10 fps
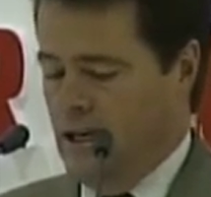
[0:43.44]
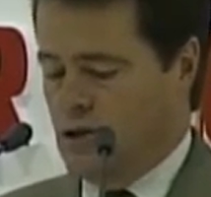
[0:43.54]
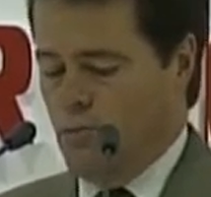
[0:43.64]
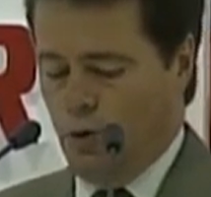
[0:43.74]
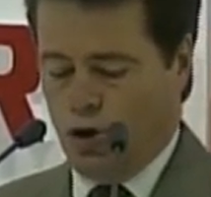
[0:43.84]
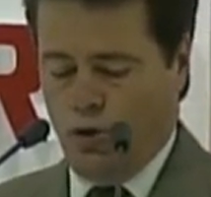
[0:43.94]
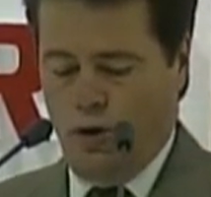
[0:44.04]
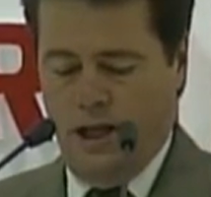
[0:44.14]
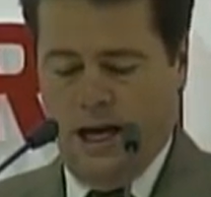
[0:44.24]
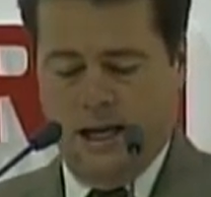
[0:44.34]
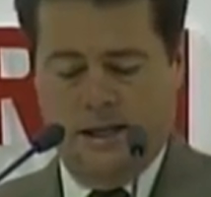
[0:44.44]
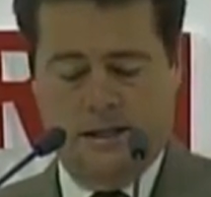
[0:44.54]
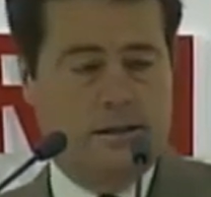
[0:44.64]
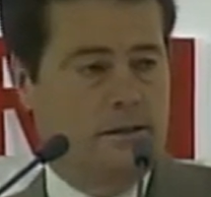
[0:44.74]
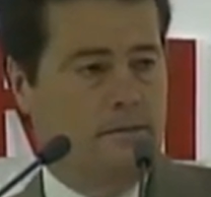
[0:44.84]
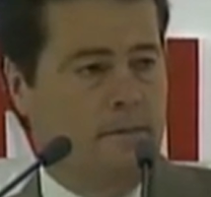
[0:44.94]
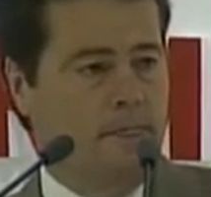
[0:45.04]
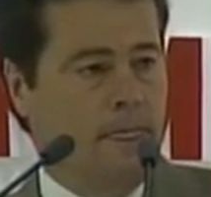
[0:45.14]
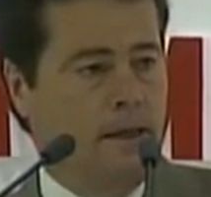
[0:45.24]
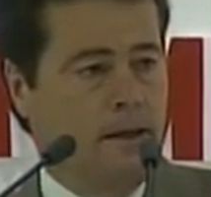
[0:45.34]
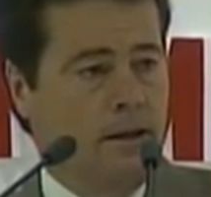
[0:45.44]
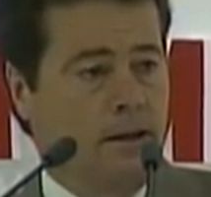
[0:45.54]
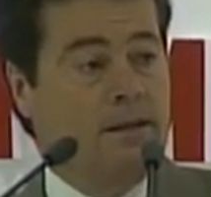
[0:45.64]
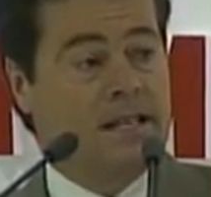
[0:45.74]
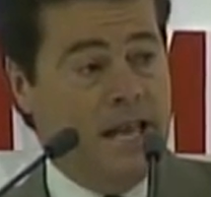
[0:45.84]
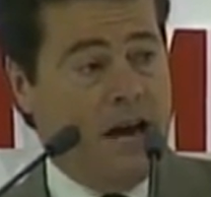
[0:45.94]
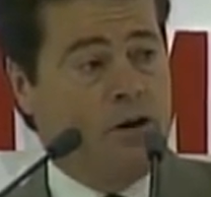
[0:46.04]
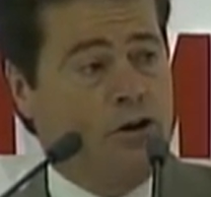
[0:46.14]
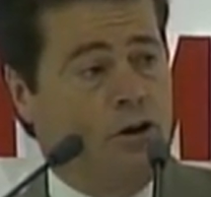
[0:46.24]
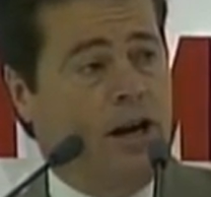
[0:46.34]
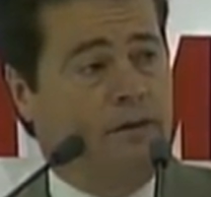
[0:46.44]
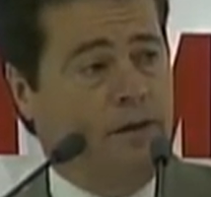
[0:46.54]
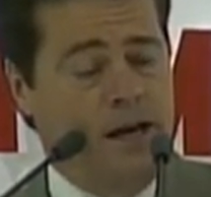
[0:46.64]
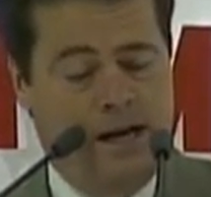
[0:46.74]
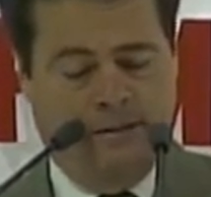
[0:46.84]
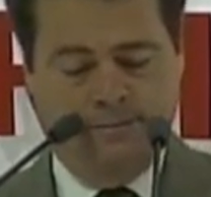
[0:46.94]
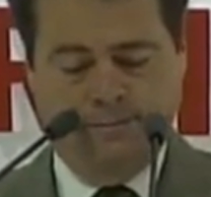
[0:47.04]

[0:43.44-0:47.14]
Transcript: las oportunidades. Me enseñaron geografía